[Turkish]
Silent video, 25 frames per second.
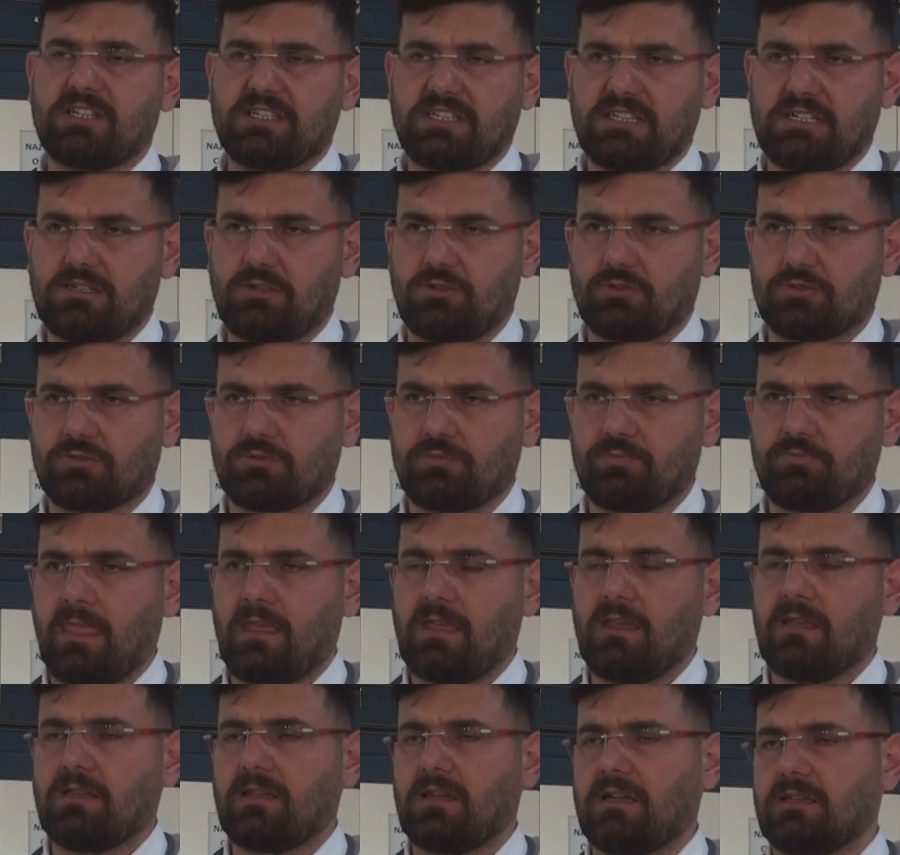geliyor.
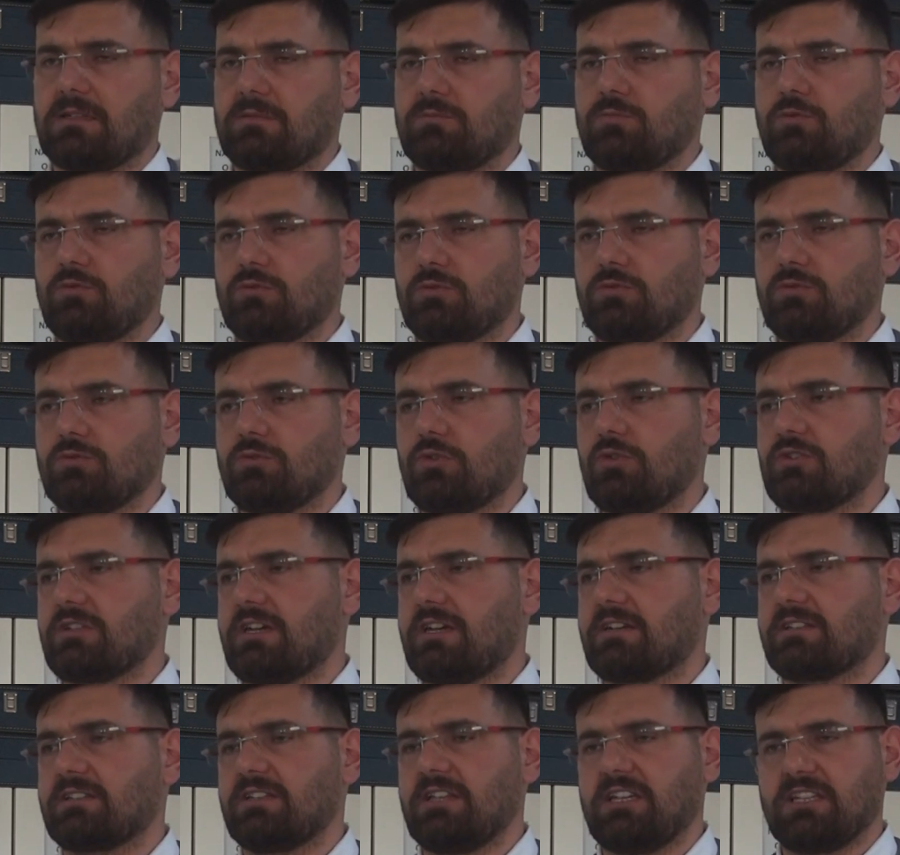Yani bunu göz
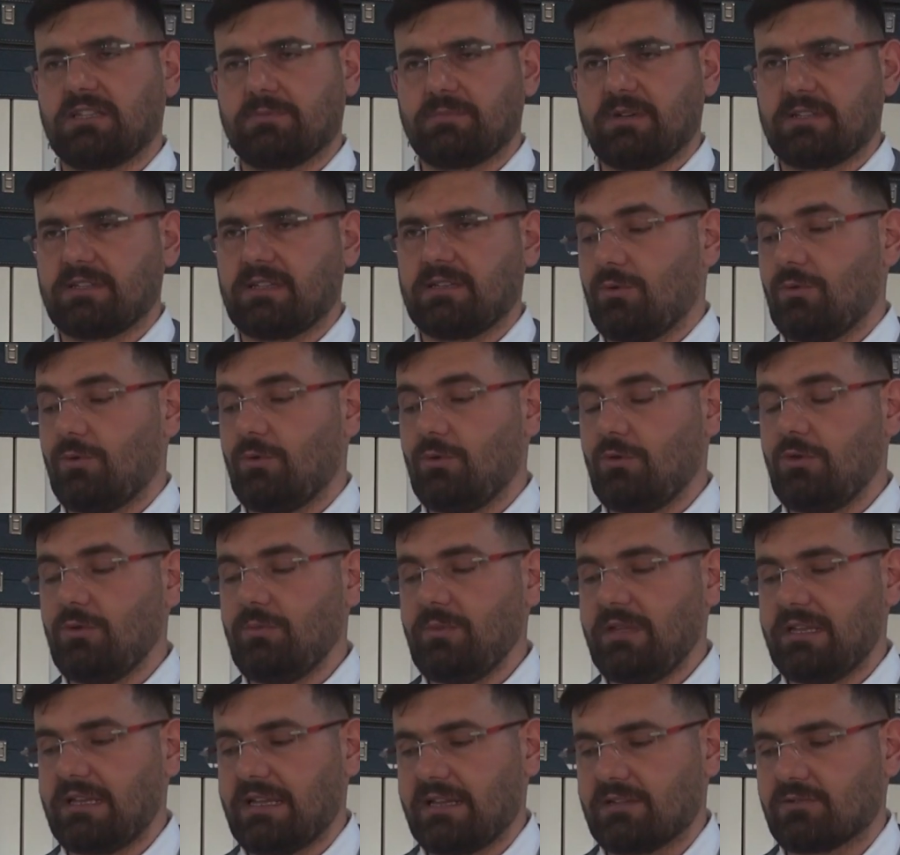ardı etmeden
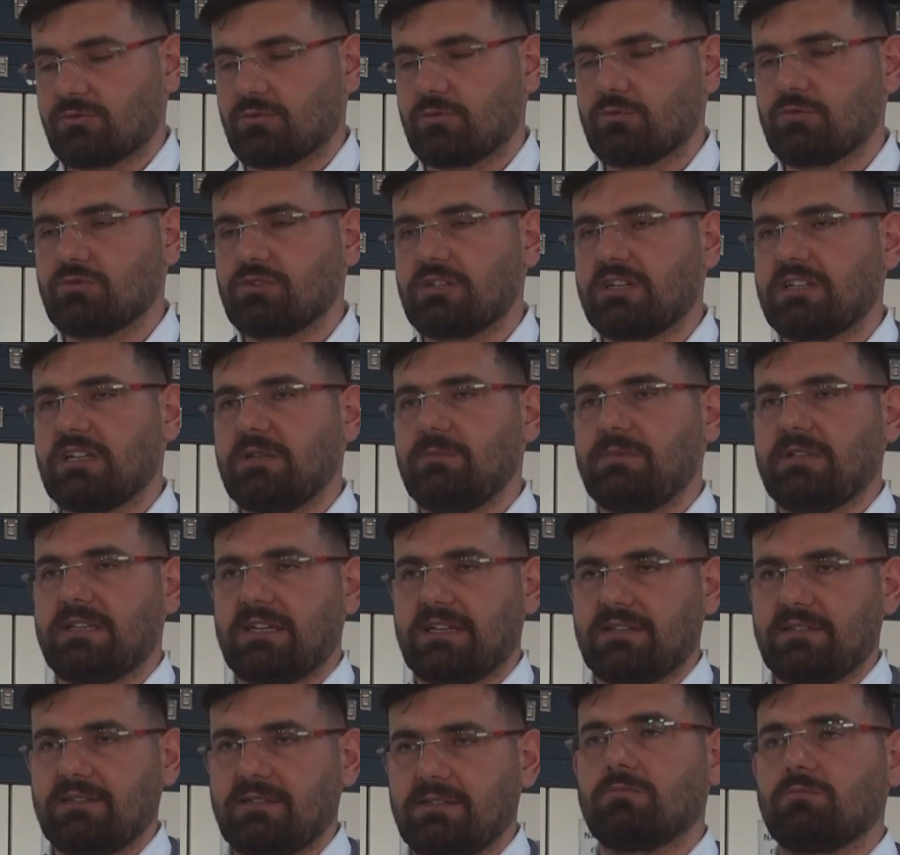ölüm ile
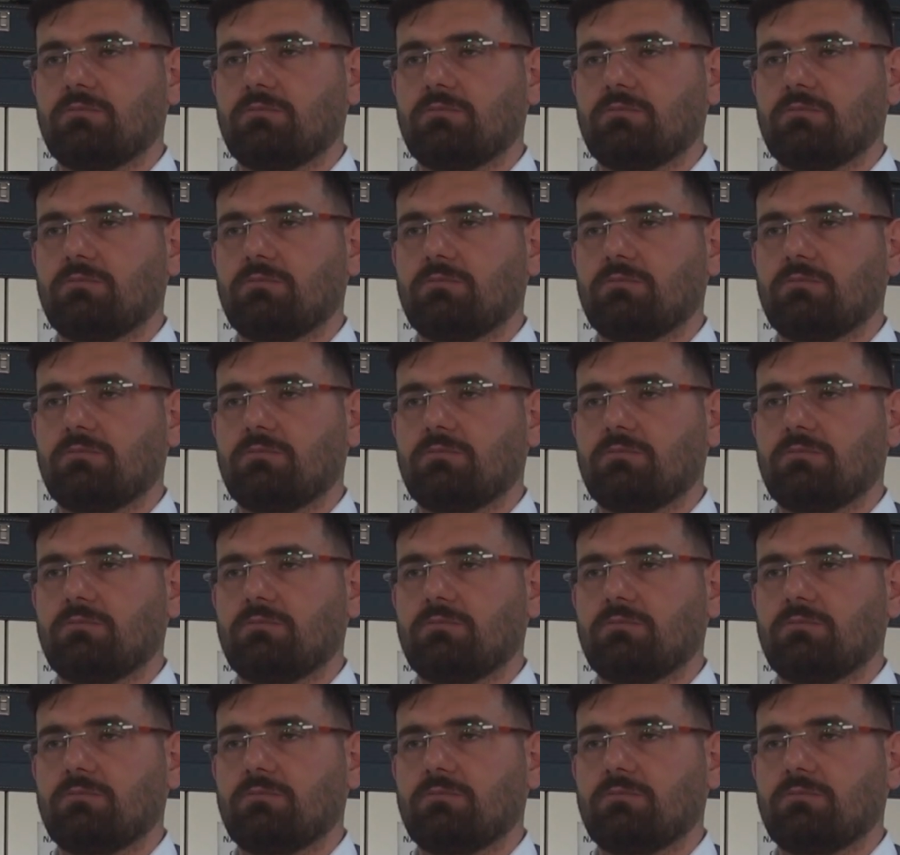sonuçlanabilen